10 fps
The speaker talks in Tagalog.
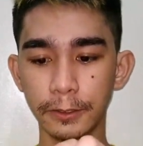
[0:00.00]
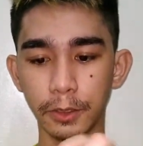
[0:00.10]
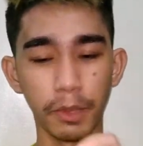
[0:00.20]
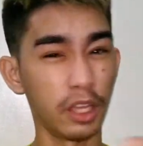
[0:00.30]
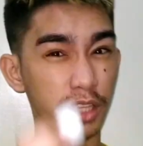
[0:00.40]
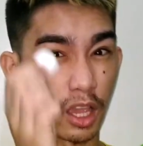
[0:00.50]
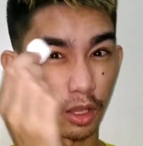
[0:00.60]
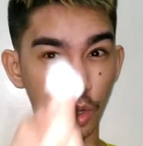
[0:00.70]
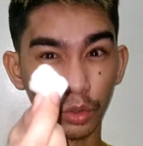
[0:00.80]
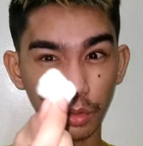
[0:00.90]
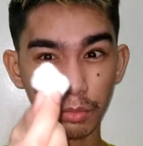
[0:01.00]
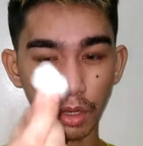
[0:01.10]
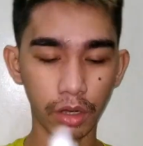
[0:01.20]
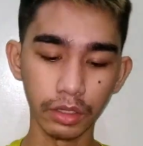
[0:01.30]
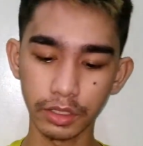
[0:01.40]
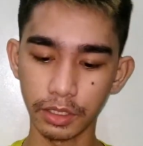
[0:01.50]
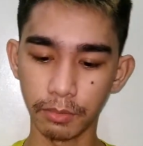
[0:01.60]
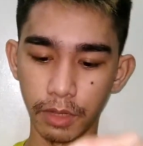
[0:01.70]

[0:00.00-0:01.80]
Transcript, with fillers: So, meron tayong cotton balls,